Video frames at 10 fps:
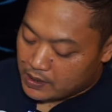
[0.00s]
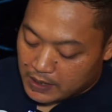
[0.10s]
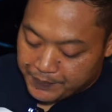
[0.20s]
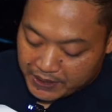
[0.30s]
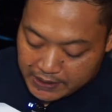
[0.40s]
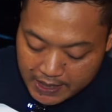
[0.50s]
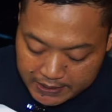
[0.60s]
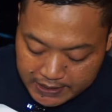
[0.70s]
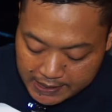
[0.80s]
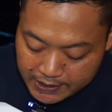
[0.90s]
Tapi kita
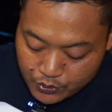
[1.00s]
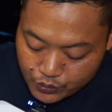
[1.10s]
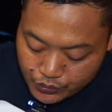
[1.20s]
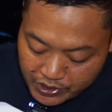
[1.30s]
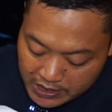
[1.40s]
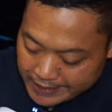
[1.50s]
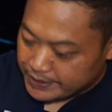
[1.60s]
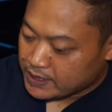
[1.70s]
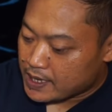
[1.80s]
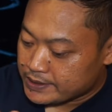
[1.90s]
akan cari dulu di
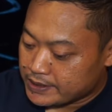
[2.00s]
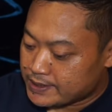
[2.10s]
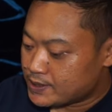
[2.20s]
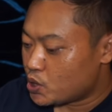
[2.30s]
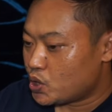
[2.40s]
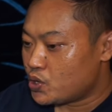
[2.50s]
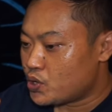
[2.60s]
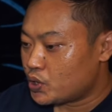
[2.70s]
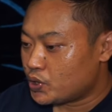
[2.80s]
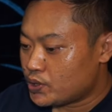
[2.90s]
laci-laci, di
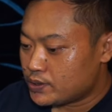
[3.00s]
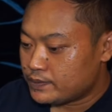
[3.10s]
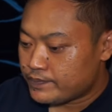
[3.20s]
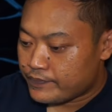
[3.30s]
kolong-kolong